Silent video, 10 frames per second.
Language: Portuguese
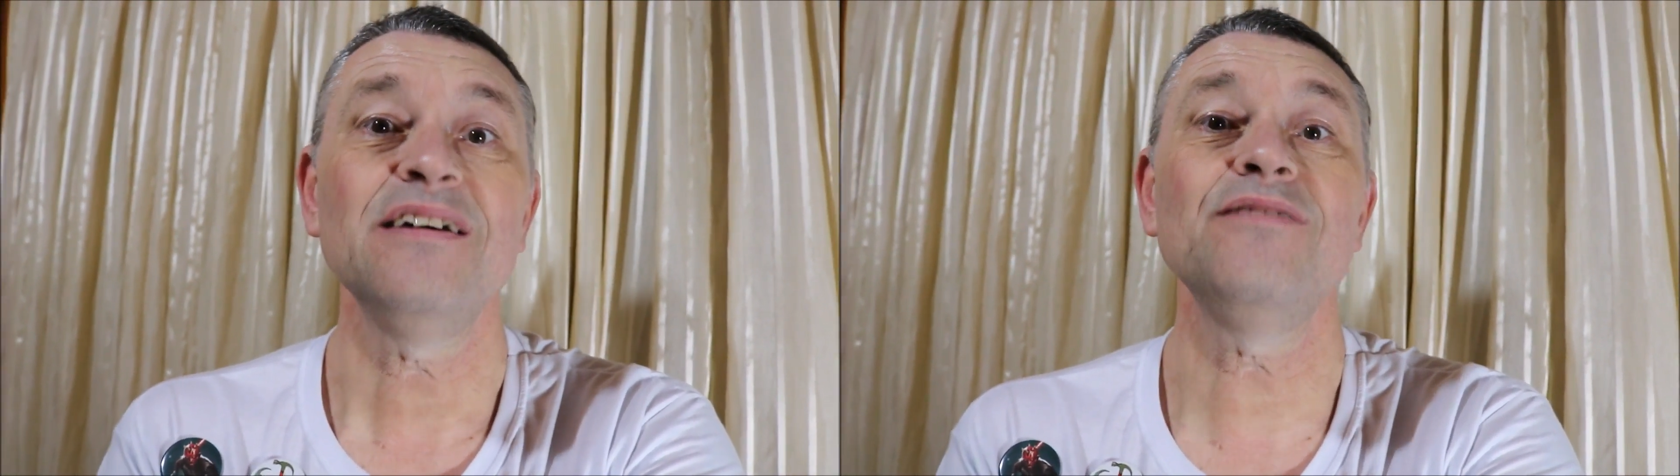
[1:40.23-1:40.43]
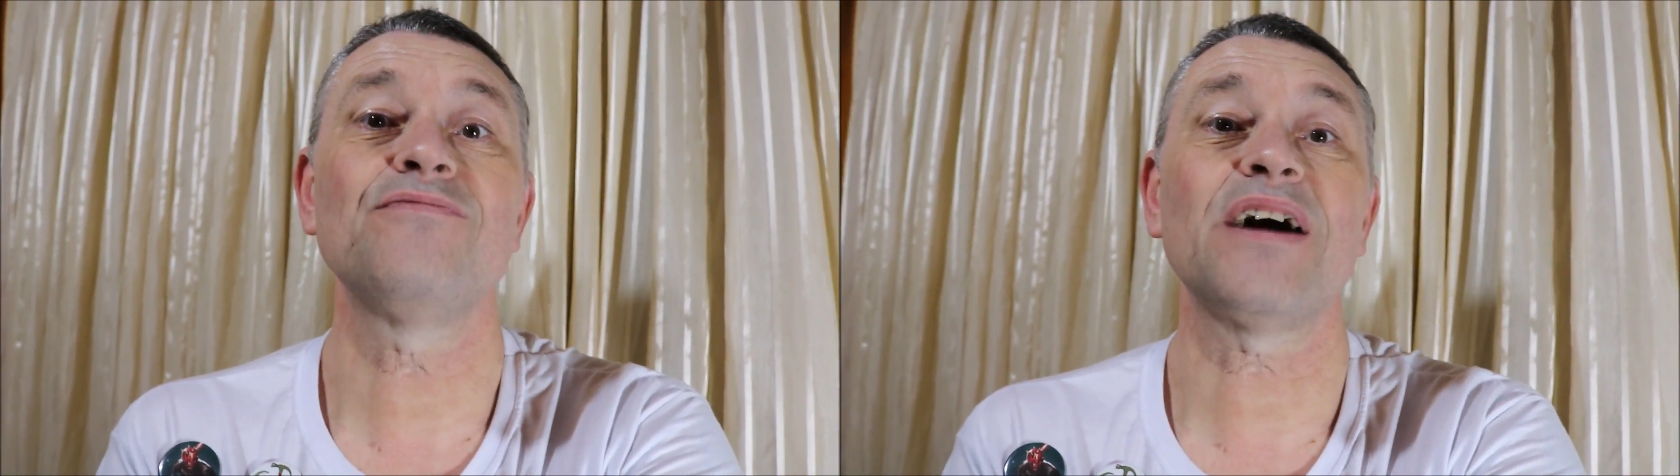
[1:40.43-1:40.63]

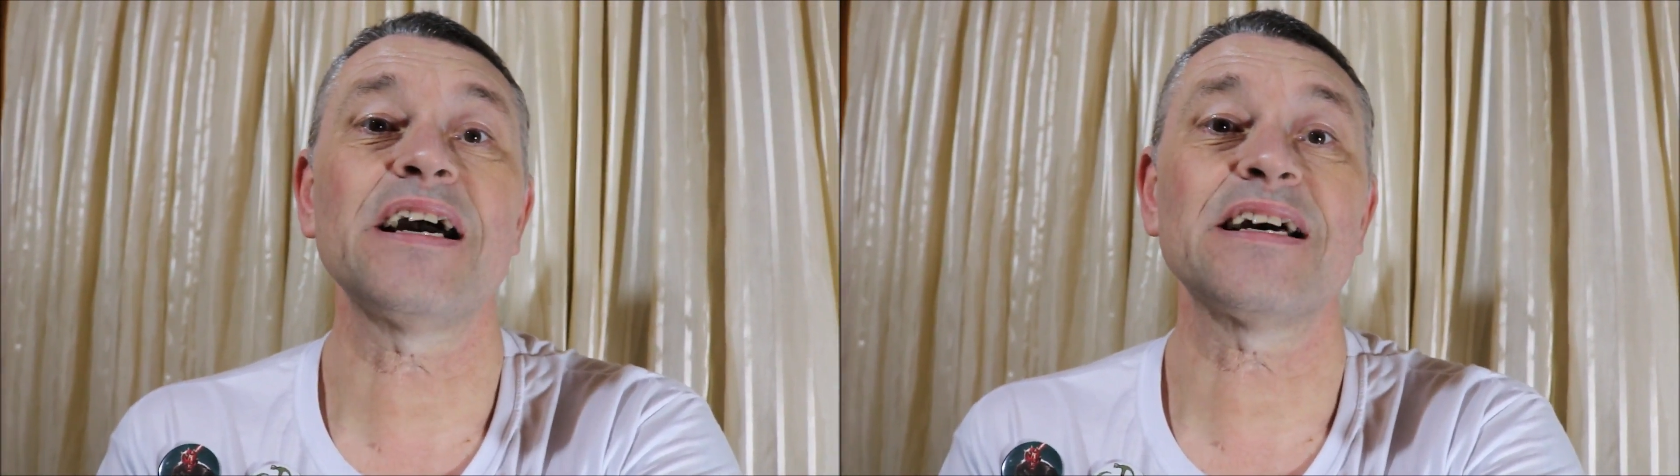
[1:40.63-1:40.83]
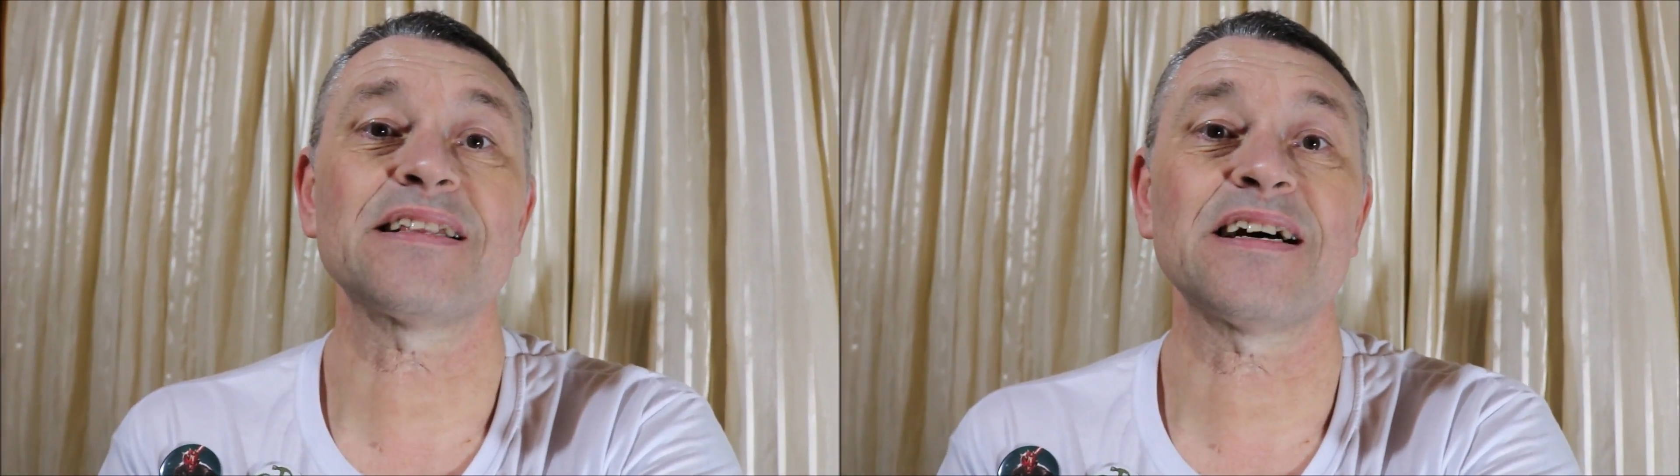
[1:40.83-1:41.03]
E
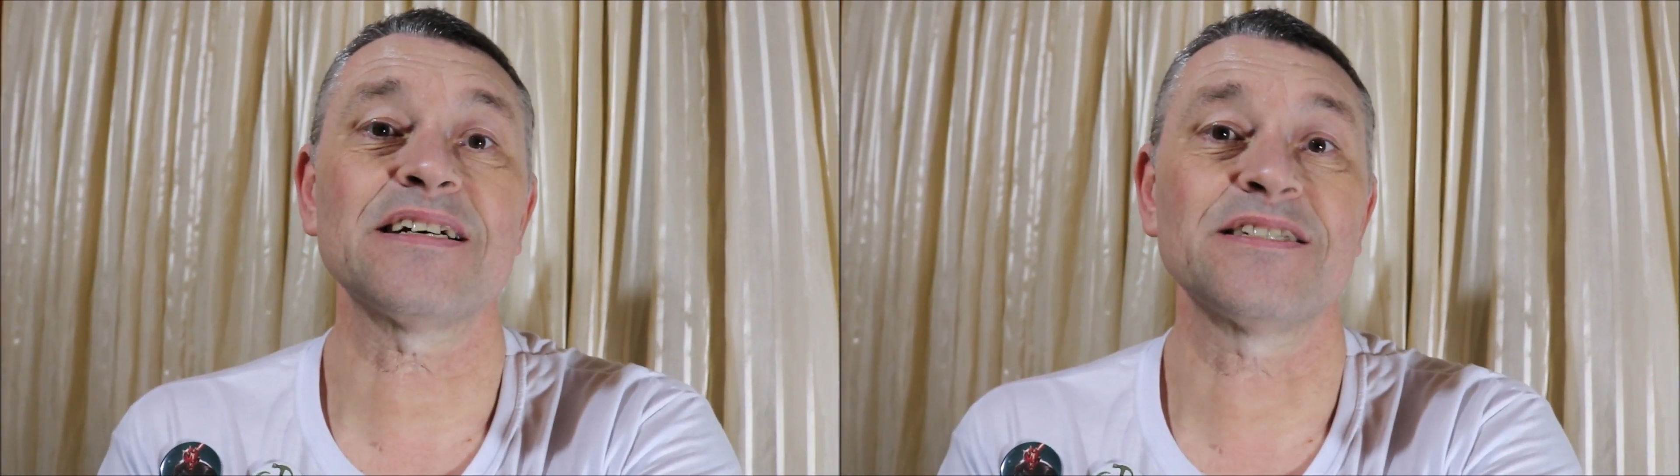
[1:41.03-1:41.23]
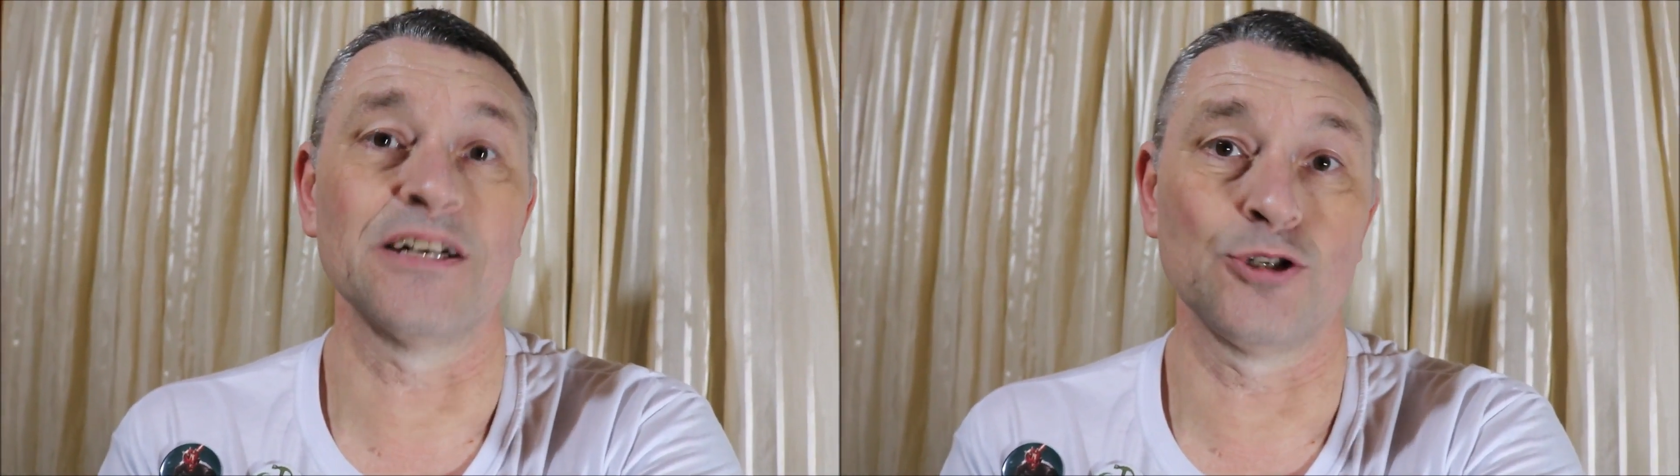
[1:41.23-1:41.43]
vai
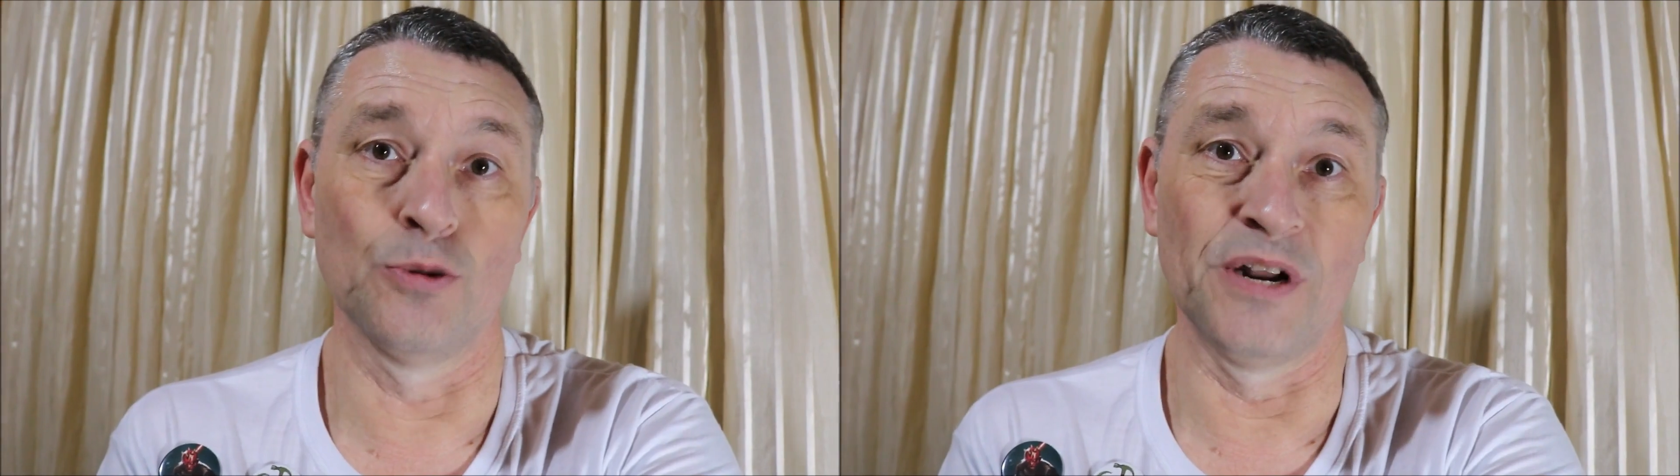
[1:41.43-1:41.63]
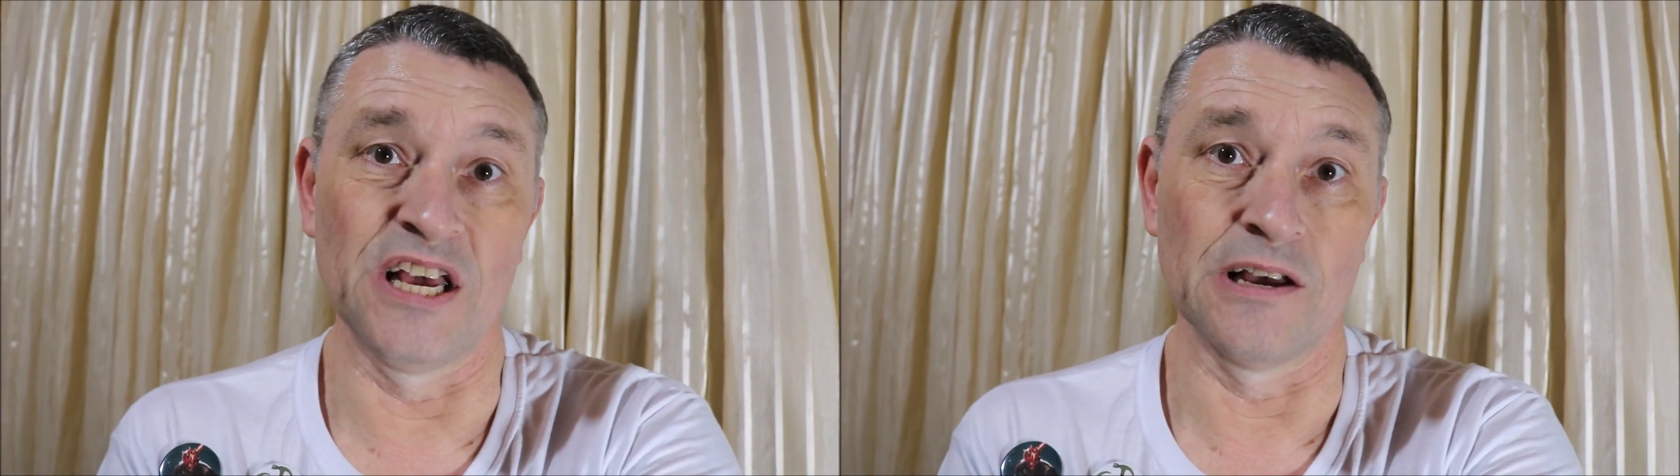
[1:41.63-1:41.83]
atrás da
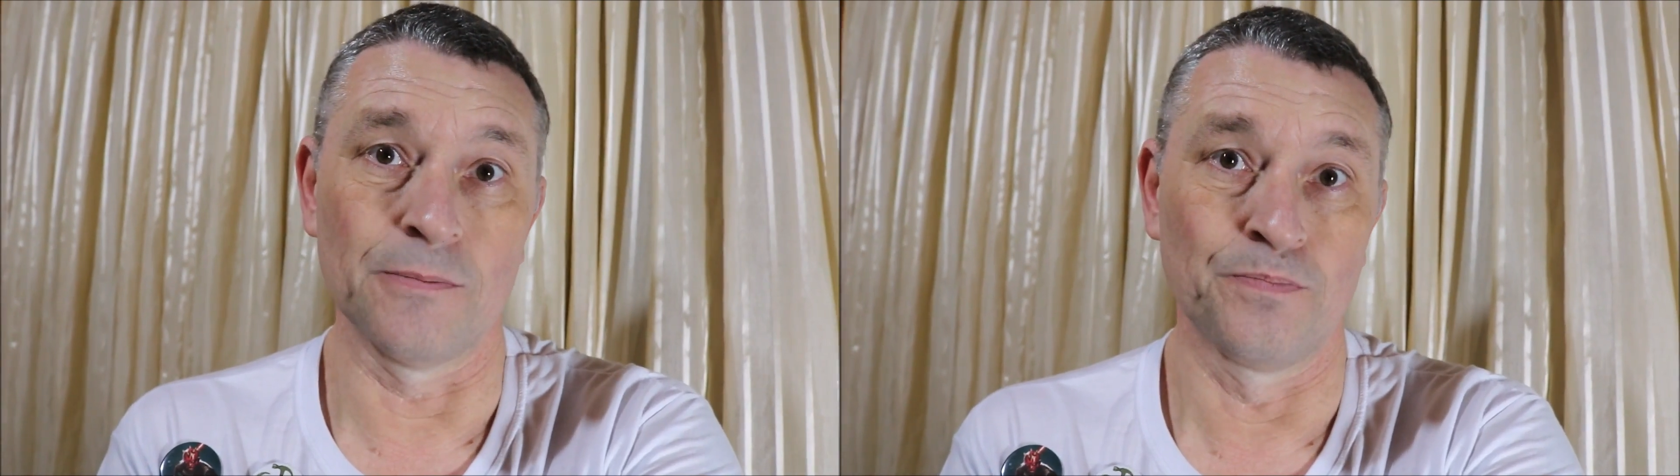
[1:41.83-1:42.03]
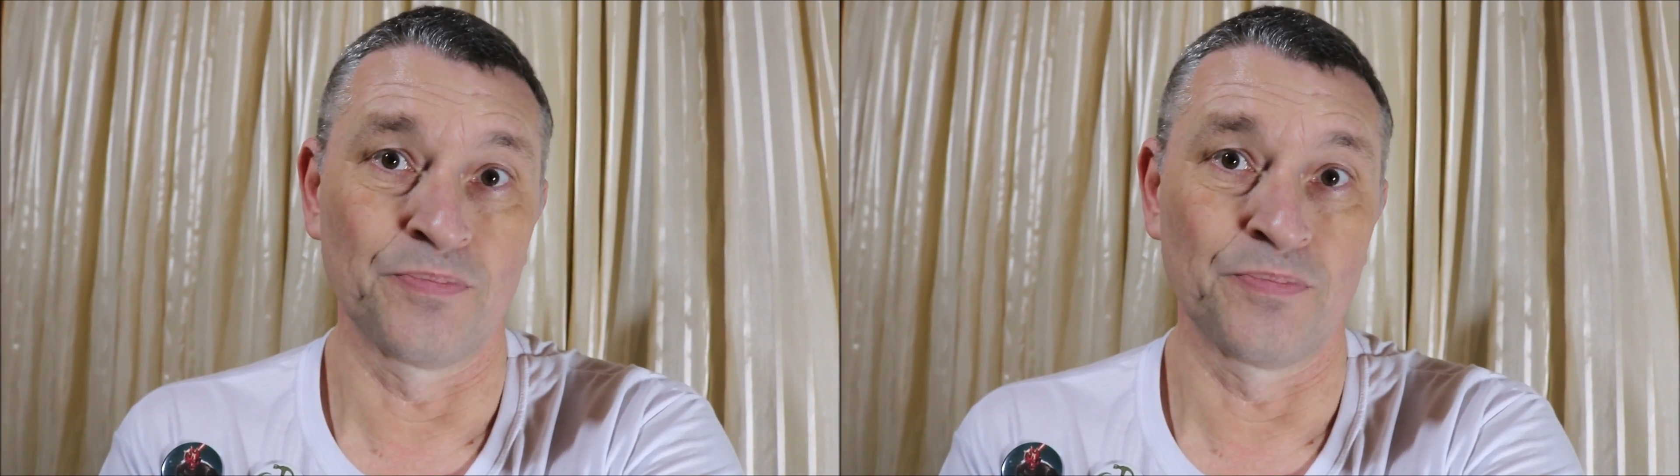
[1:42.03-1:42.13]
sobrinha.